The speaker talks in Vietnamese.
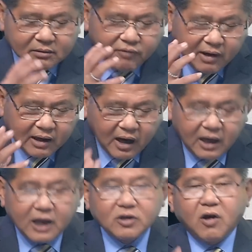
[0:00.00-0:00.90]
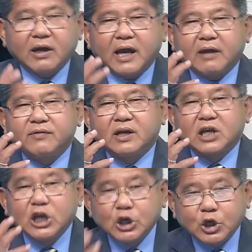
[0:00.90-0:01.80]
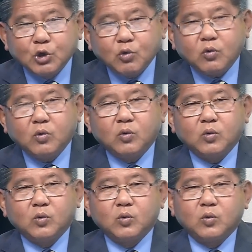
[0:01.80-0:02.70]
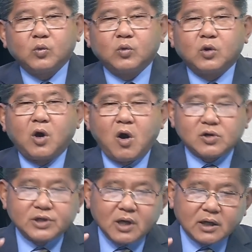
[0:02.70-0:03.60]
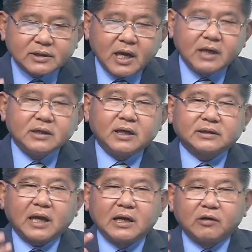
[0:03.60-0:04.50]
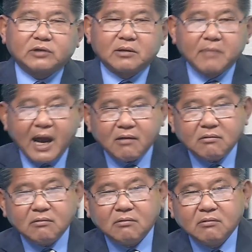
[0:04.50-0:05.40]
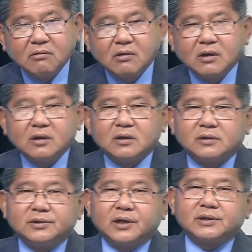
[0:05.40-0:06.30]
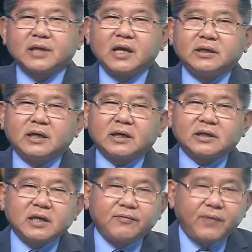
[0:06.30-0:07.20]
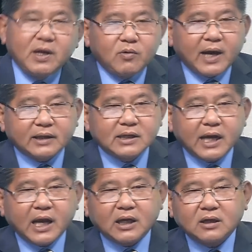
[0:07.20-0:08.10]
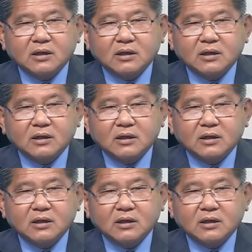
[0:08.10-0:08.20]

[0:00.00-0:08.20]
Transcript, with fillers: phần lớn là do các cái viện nghiên cứu họ dựa trên những cái tài liệu tình báo dựa trên những cái chi phí của các nước khác